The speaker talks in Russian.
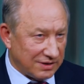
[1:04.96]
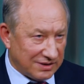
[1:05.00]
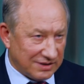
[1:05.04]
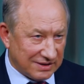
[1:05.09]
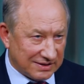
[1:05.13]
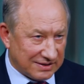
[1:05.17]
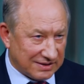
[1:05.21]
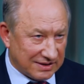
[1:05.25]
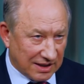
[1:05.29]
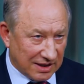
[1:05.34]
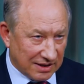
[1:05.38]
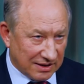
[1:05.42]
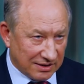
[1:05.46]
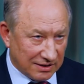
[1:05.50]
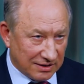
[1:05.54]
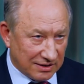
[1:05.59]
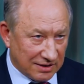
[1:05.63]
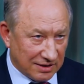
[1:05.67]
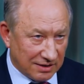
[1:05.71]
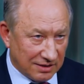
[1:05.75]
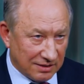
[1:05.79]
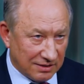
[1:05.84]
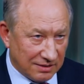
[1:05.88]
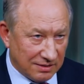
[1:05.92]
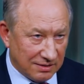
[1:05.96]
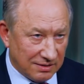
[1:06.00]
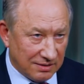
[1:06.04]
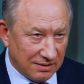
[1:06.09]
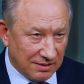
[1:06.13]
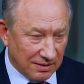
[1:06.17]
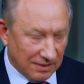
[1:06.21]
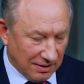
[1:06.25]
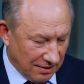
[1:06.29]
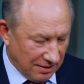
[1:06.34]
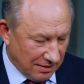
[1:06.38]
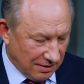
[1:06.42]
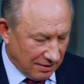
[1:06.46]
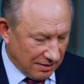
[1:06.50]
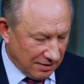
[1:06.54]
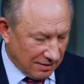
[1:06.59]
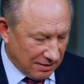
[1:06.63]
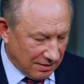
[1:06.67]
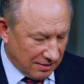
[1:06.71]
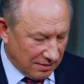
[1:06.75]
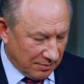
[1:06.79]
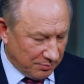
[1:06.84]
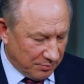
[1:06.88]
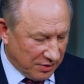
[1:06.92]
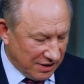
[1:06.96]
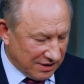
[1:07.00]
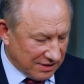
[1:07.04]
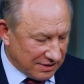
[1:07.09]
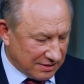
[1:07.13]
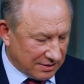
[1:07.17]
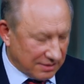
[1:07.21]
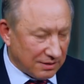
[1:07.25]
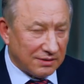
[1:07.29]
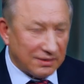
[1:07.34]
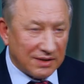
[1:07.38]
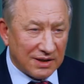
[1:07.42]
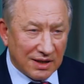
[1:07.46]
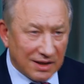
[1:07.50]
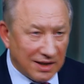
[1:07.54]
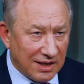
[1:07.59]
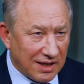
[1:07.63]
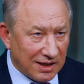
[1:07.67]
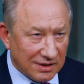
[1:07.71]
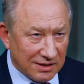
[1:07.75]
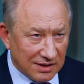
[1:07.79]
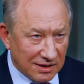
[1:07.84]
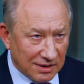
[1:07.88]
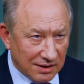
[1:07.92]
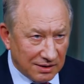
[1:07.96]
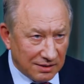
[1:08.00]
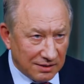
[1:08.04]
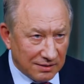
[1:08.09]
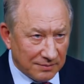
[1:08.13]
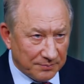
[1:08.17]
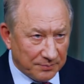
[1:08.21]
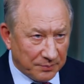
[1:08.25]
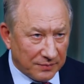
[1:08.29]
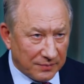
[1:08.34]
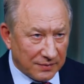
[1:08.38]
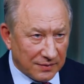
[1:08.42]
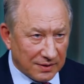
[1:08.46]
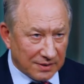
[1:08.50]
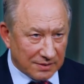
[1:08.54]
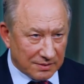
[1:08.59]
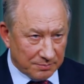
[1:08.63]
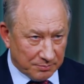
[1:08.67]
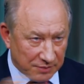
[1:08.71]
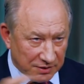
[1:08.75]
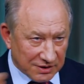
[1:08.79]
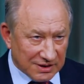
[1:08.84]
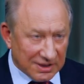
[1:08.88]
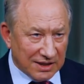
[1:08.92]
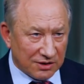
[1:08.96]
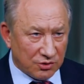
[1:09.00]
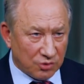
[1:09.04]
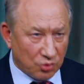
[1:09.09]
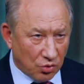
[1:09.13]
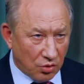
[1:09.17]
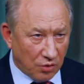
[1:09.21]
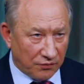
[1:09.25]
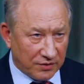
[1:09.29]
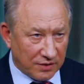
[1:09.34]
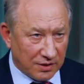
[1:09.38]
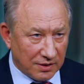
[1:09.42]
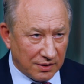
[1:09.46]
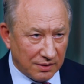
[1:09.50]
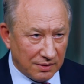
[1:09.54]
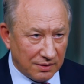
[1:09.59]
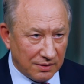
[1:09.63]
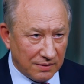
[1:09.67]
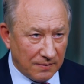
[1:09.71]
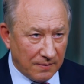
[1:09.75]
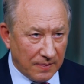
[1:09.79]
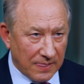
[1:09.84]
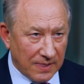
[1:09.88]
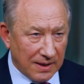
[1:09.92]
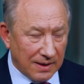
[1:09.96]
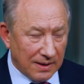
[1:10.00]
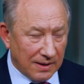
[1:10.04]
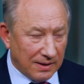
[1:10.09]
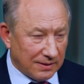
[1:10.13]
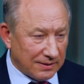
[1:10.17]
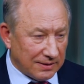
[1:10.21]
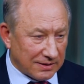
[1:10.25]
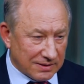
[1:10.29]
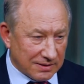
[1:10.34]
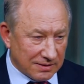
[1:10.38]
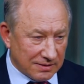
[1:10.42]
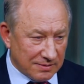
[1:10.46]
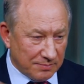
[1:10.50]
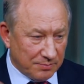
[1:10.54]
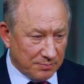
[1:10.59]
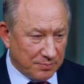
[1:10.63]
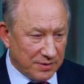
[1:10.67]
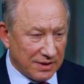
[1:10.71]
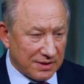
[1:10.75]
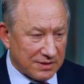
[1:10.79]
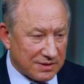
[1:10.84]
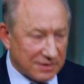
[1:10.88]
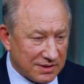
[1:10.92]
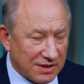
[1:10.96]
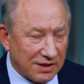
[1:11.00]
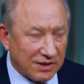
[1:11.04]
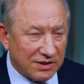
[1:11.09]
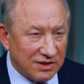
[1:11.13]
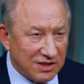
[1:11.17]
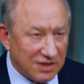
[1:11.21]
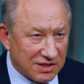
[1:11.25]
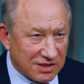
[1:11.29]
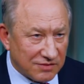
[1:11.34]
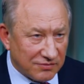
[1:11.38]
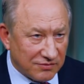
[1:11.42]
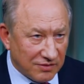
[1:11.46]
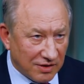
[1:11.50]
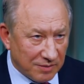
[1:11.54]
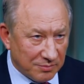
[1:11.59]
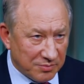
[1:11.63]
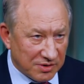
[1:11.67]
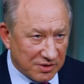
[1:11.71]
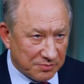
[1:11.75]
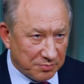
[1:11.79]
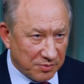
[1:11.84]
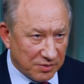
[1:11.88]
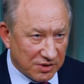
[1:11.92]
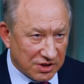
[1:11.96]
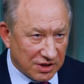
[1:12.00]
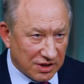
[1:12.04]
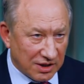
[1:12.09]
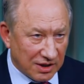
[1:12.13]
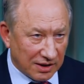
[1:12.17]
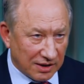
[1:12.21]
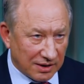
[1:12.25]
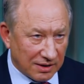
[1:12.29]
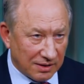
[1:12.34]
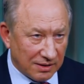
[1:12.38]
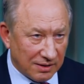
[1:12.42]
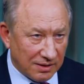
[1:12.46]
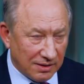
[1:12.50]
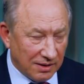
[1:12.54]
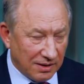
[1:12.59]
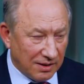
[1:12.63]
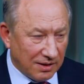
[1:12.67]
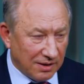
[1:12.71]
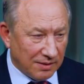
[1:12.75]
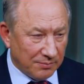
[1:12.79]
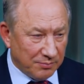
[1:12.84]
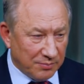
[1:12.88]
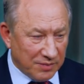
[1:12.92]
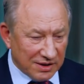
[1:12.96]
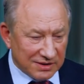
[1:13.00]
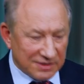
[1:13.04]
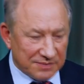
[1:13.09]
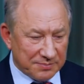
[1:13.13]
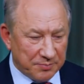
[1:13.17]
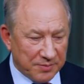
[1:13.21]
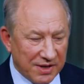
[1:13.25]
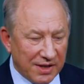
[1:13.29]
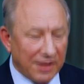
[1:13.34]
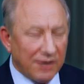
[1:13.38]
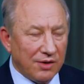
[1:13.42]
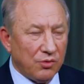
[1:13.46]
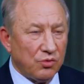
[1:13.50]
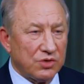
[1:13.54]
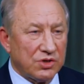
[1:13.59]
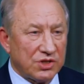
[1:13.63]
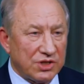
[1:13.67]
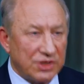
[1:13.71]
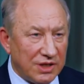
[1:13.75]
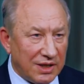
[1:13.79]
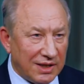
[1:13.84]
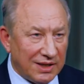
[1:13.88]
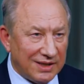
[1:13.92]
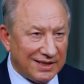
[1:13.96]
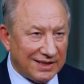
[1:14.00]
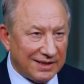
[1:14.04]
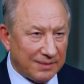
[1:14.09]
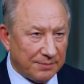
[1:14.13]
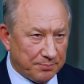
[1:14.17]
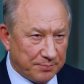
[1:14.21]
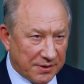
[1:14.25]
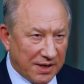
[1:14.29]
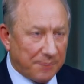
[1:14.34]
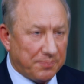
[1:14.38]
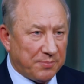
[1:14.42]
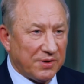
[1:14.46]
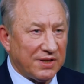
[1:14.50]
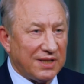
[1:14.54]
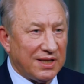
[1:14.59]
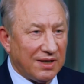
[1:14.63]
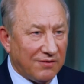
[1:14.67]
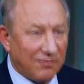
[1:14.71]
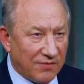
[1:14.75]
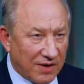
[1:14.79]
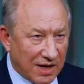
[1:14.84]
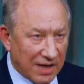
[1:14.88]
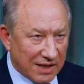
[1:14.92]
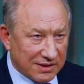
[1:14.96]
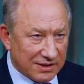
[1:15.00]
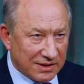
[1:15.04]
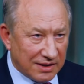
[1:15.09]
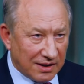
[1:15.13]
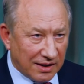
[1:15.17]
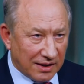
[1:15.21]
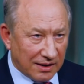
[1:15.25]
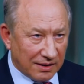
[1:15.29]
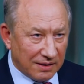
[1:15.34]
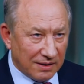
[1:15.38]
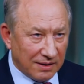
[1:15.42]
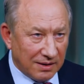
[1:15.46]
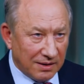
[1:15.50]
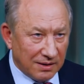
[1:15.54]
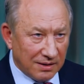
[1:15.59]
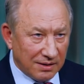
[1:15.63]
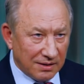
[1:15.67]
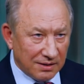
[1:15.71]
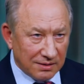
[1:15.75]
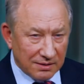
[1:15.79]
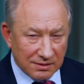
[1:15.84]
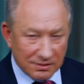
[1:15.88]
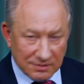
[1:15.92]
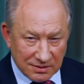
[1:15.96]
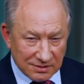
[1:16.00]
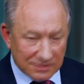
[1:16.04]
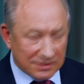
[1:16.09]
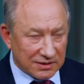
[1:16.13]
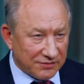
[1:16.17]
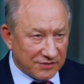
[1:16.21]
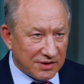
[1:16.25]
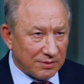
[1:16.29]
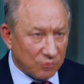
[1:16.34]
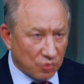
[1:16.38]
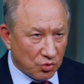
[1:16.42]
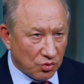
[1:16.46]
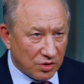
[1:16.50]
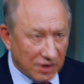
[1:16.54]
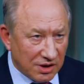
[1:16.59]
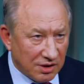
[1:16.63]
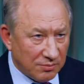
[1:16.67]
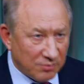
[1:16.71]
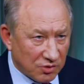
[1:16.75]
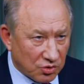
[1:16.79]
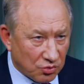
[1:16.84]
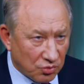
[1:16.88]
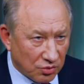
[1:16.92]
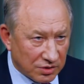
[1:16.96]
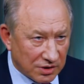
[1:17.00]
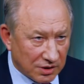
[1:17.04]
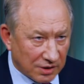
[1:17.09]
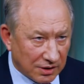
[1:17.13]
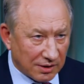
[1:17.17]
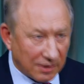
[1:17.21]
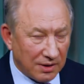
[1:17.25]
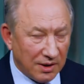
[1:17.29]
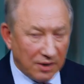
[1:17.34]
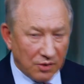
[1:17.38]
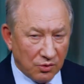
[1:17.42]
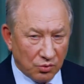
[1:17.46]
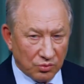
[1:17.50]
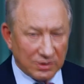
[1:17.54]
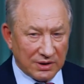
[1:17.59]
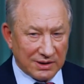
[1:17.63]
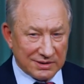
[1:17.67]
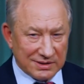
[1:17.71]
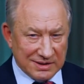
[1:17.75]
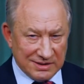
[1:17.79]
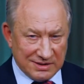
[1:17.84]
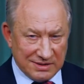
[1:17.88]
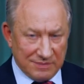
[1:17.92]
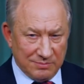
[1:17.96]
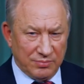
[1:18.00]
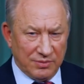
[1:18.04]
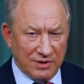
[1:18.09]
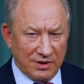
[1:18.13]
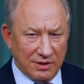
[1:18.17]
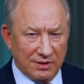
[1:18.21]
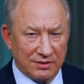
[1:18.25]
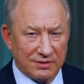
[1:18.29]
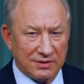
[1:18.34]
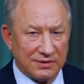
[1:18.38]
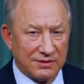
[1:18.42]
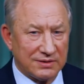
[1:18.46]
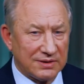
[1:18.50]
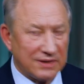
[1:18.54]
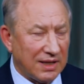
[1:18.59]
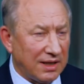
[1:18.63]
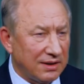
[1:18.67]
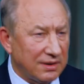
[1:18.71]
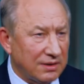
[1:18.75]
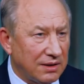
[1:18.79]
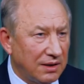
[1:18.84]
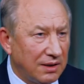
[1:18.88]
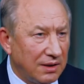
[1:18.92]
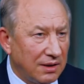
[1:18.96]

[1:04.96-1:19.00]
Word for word: дистанта, э, без наглядной подготовки, значит, без технического обеспечения, без переучения преподавателей. Э, это совсем другие методики. У нас эти были дистант